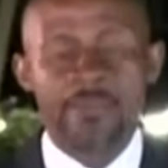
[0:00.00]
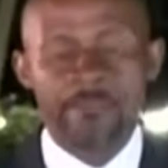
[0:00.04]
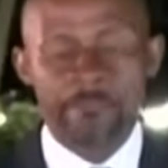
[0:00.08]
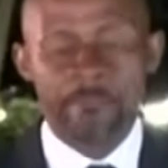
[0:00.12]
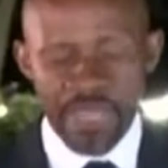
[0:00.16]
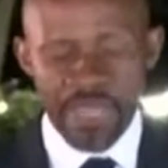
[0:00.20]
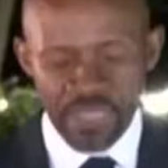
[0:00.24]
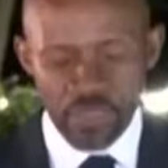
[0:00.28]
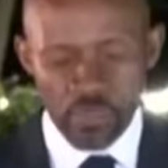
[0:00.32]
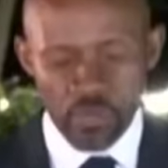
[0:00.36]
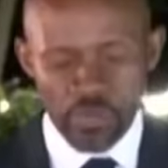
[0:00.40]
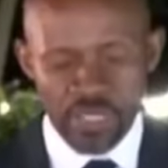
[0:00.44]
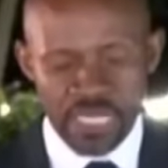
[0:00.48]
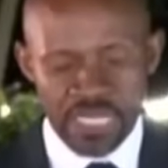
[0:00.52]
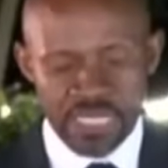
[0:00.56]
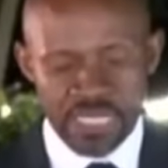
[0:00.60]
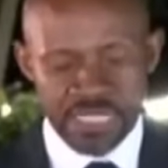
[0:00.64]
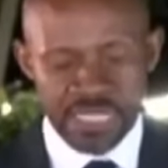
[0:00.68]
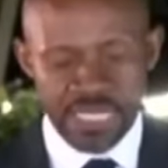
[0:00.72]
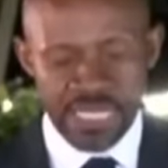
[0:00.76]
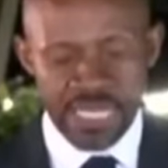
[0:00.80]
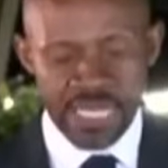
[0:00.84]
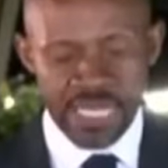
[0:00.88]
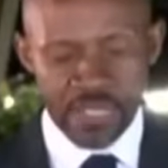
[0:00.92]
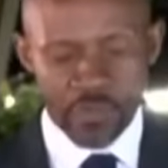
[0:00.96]
mettent en
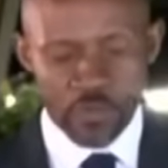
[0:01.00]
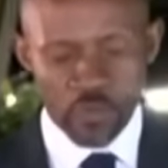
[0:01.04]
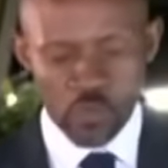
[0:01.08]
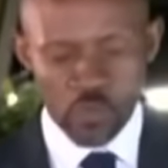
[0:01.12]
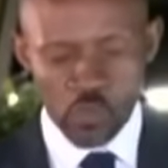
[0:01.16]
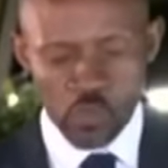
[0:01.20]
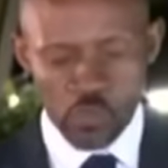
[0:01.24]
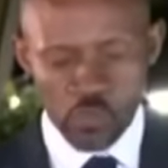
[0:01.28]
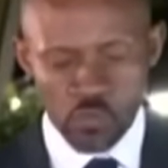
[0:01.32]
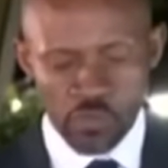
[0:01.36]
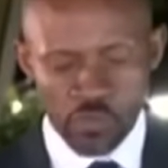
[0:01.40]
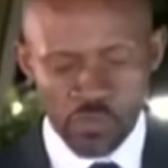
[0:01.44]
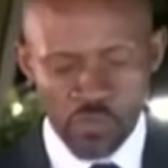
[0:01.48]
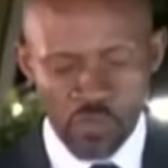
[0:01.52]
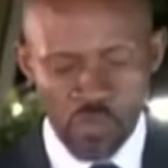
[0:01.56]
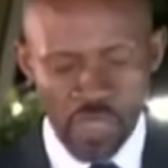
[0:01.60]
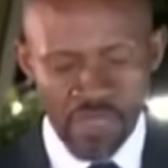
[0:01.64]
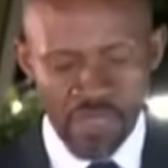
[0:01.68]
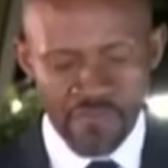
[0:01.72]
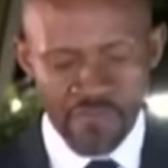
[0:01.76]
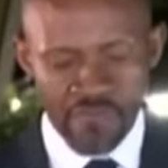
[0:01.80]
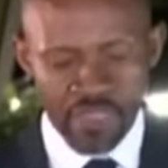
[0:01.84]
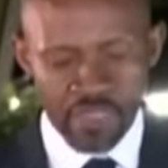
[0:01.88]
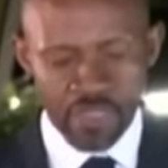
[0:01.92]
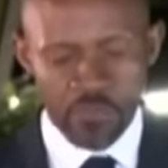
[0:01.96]
exergue souvent
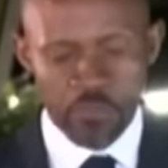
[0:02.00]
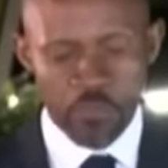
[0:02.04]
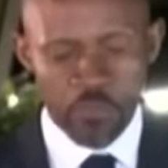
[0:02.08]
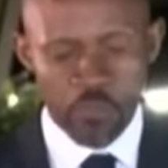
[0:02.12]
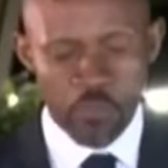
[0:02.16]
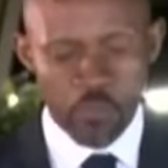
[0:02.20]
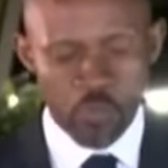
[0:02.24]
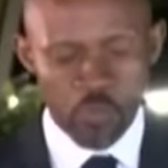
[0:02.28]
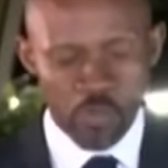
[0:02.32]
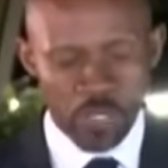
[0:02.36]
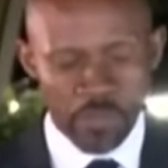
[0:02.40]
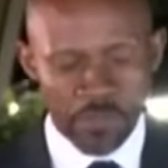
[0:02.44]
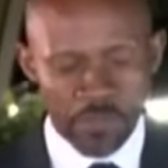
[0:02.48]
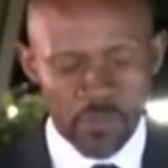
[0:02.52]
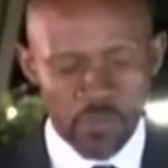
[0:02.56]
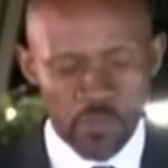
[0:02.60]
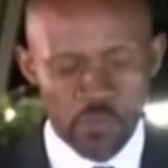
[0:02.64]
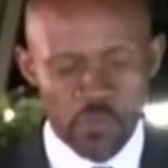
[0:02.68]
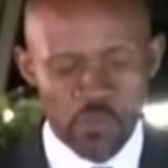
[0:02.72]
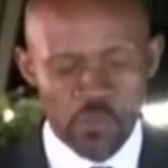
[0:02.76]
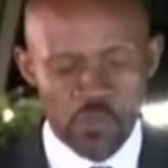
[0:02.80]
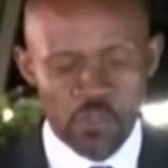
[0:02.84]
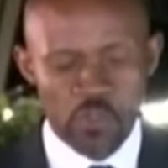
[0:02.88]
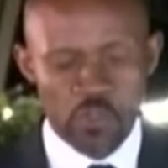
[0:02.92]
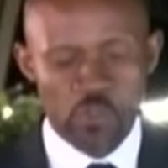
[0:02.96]
avec peu de
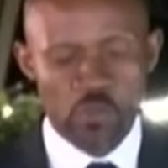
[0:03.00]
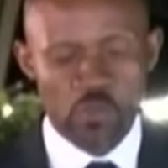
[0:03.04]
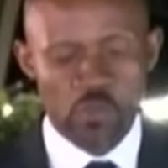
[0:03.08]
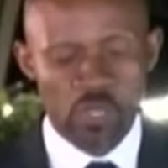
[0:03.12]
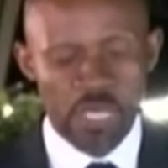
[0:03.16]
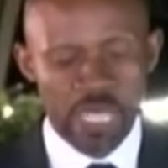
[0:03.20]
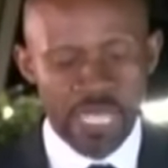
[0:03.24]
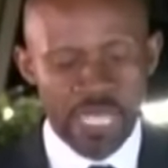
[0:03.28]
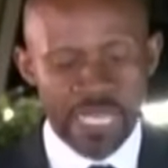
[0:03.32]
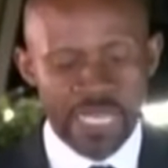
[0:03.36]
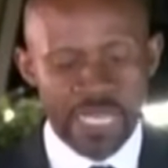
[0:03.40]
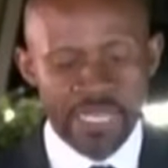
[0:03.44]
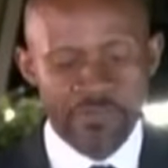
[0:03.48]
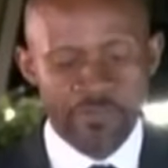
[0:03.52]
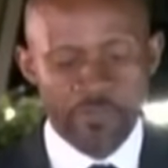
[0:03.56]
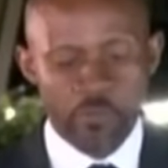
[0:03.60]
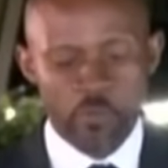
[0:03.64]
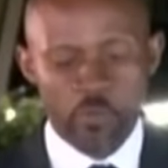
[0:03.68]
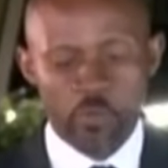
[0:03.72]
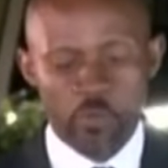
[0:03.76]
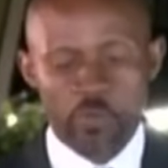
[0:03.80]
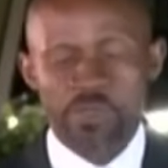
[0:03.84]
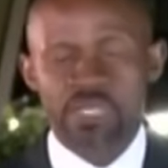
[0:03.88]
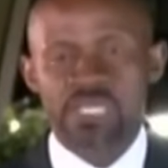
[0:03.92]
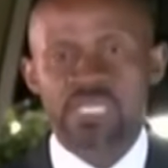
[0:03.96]
précautions les
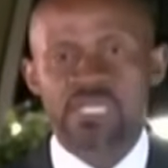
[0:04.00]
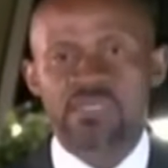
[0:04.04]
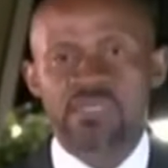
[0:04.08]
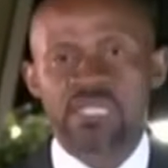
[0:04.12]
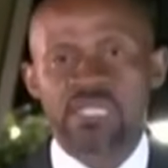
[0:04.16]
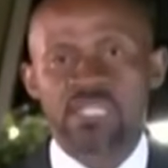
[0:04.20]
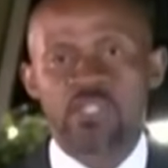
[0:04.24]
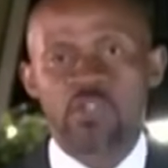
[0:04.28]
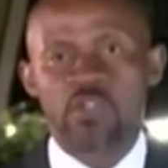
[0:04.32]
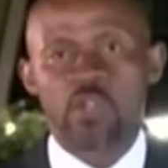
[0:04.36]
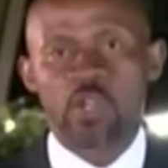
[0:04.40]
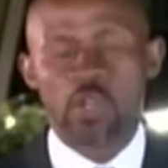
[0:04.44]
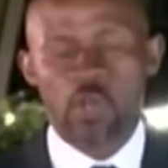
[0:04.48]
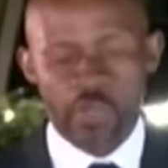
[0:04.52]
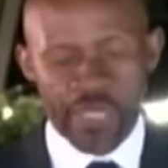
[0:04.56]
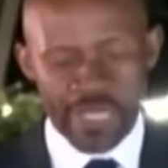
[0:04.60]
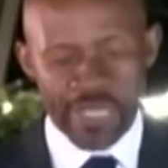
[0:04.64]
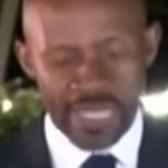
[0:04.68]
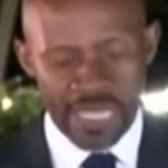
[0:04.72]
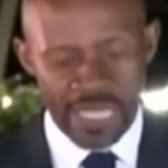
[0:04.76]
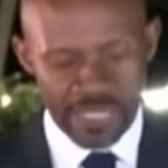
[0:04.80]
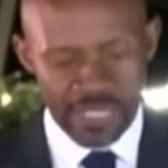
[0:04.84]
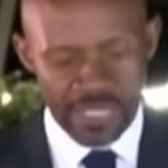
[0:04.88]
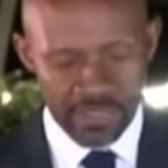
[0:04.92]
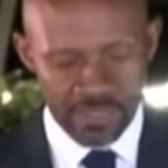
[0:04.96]
propriétés de
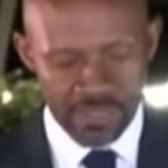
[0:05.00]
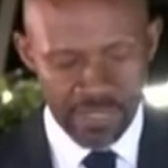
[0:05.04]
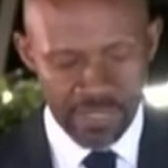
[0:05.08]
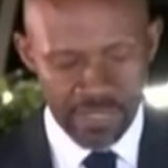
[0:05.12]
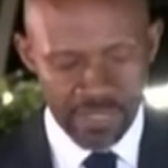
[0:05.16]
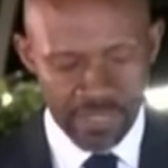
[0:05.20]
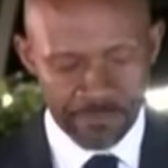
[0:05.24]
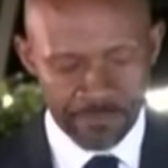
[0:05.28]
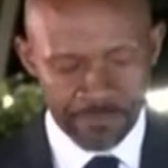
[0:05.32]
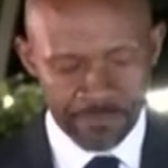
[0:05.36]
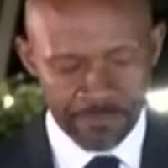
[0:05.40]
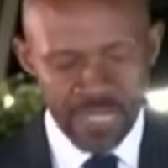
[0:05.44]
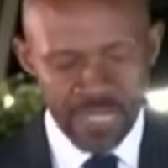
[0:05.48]
leurs canidés.